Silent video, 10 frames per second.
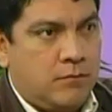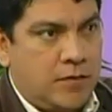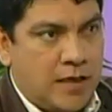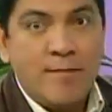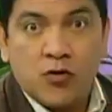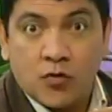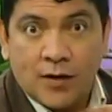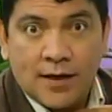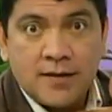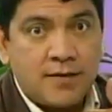y es mi
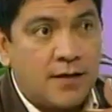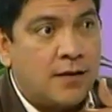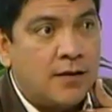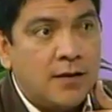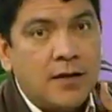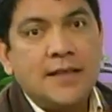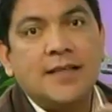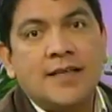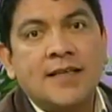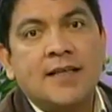sugerencia, y se
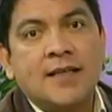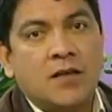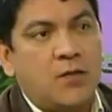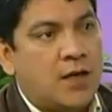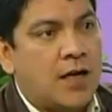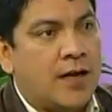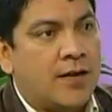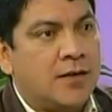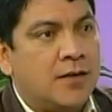siente identificada.